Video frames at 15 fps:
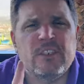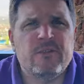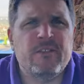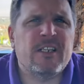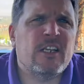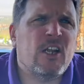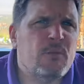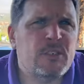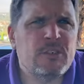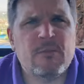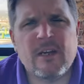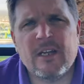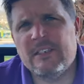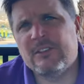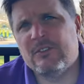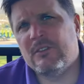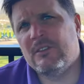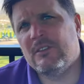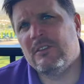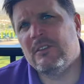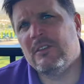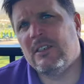Ich werde, glaube ich, mal so
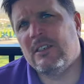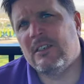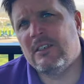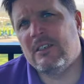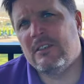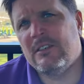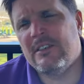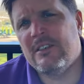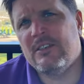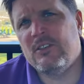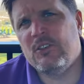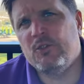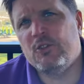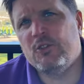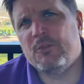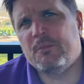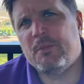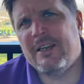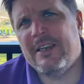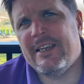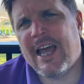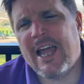ein, äh, ein YouTube
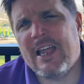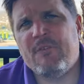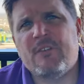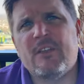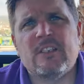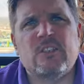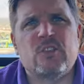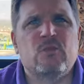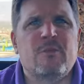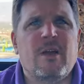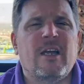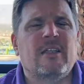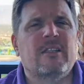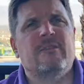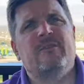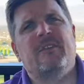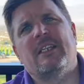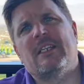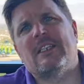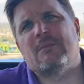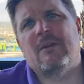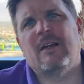Live dazu machen, werde
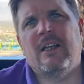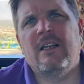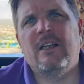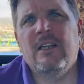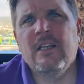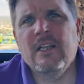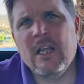das mal